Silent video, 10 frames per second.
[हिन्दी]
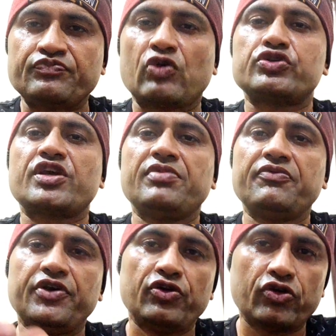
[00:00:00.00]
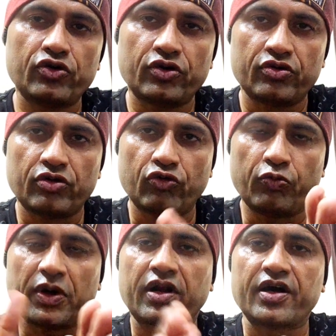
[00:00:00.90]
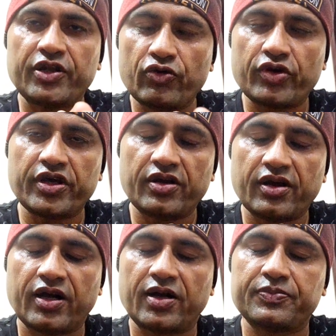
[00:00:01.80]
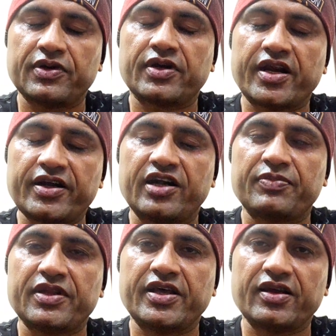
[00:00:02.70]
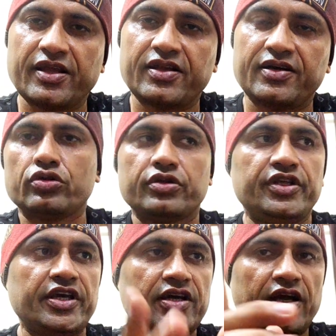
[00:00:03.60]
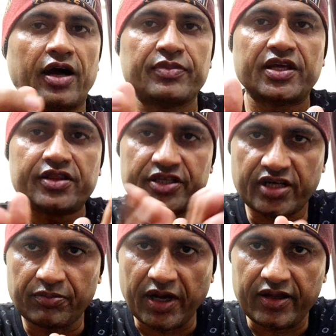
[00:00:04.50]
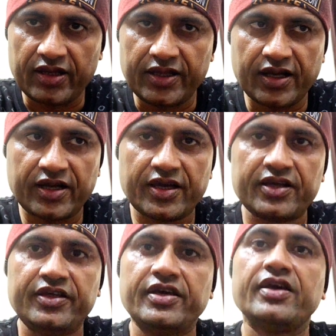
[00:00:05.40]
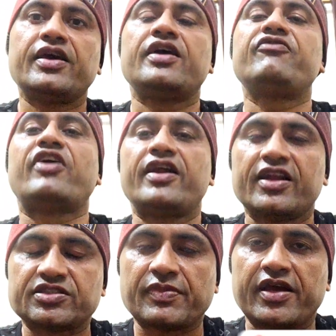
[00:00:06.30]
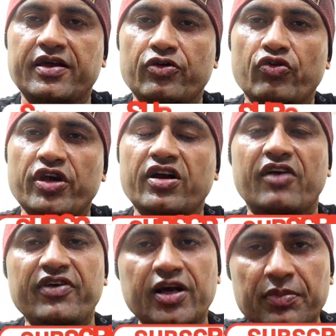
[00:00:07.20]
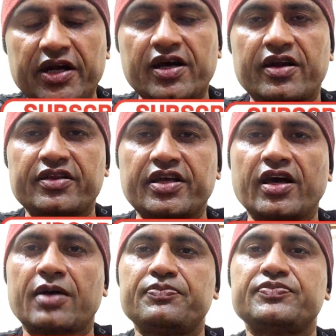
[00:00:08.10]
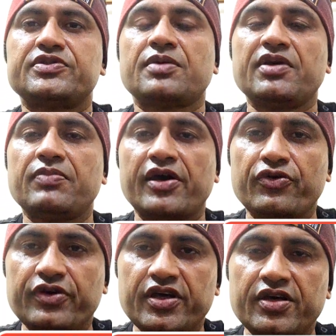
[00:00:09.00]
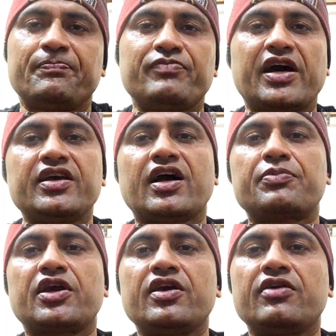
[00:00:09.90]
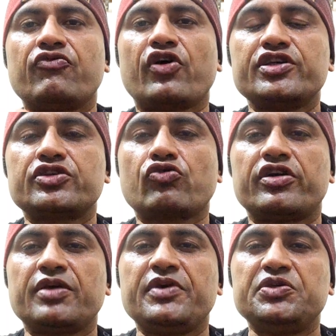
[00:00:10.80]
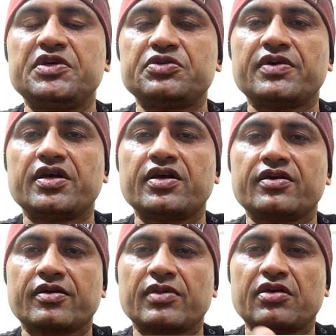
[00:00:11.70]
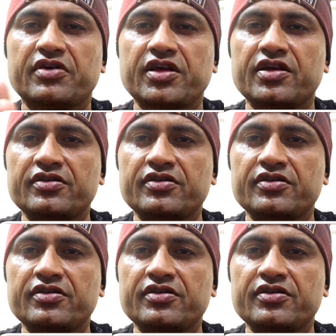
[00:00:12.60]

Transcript: उसकी भी वीडियो ऊपर आ रही होगी आप राइट हैंड पे देख लेना ये हमने तीसरा माइक लिया है ये है वायरलेस माइक क्योंकि काफ़ी कंप्लेंट आ रही थी आप सभी भाइयों की भाई आपकी वॉइस क्वालिटी बीच बीच में मतलब कि